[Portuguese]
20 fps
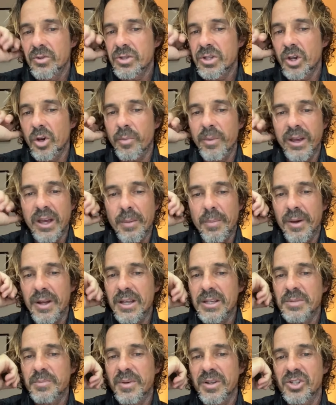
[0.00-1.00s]
Não sei como é que
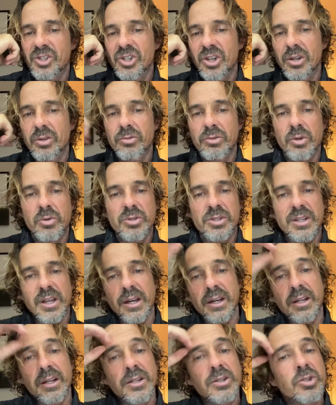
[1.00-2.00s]
aparece para ti aí no teu
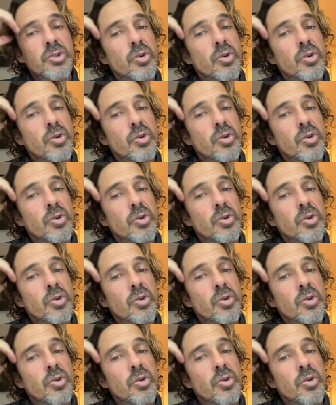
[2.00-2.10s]
Instagram.